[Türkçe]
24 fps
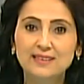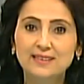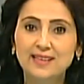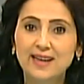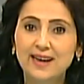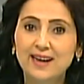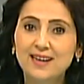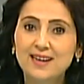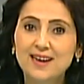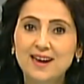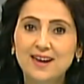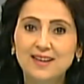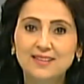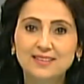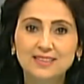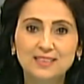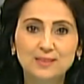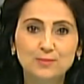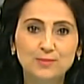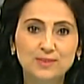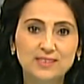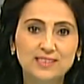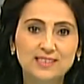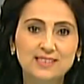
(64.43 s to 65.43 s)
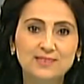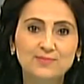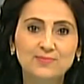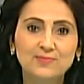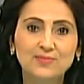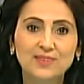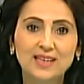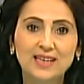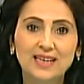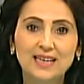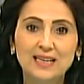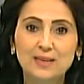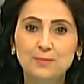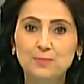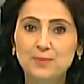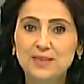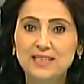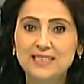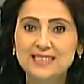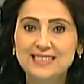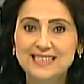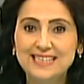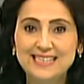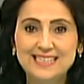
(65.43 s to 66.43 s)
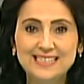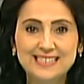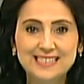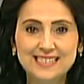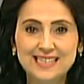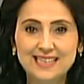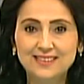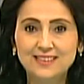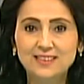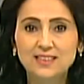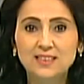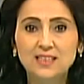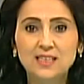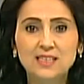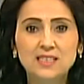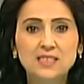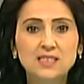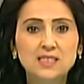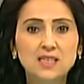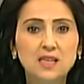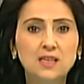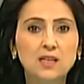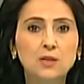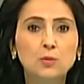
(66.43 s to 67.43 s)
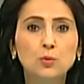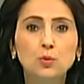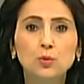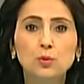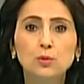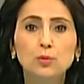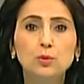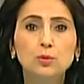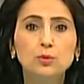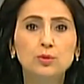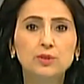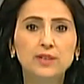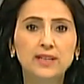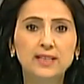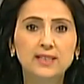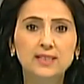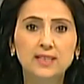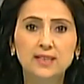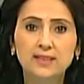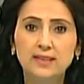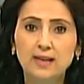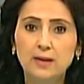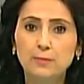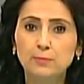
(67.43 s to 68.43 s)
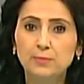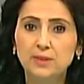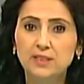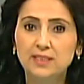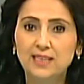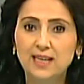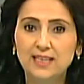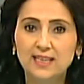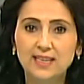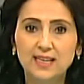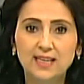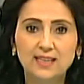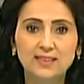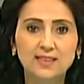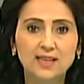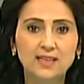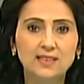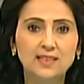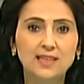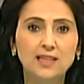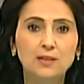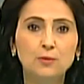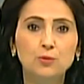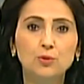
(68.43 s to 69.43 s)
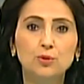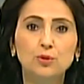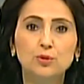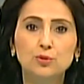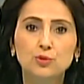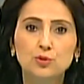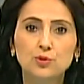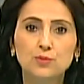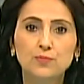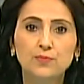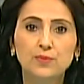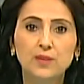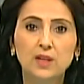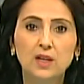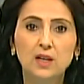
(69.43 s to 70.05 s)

Değerli halkımız, biz insanın insana kulluğunu reddeden bir gelenekten geliyoruz.